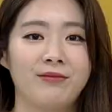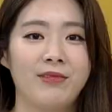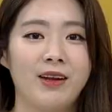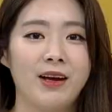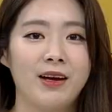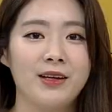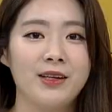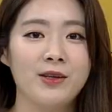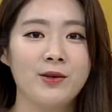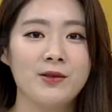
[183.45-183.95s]

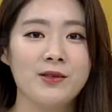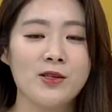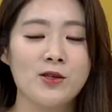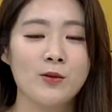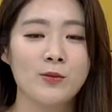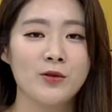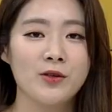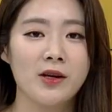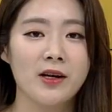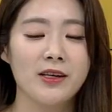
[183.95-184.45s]
네, 이영재
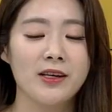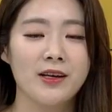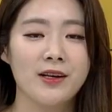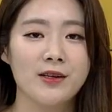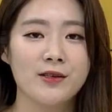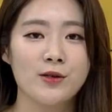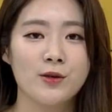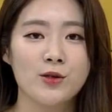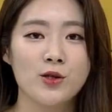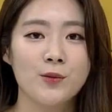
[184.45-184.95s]

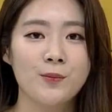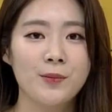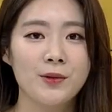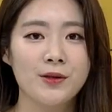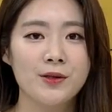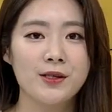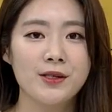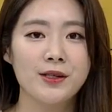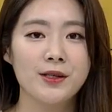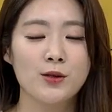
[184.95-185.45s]
전문가님께서는 첫
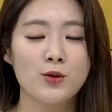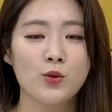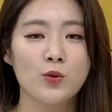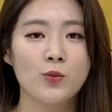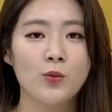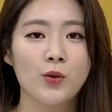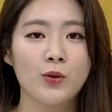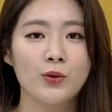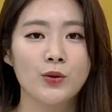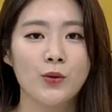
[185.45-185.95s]
번째
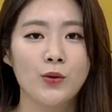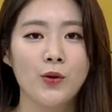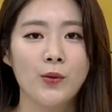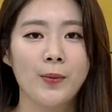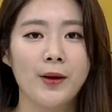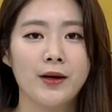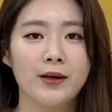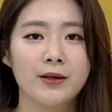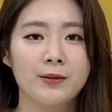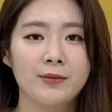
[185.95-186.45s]
종목으로
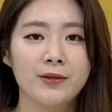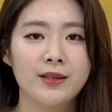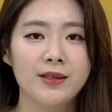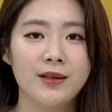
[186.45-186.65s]
백금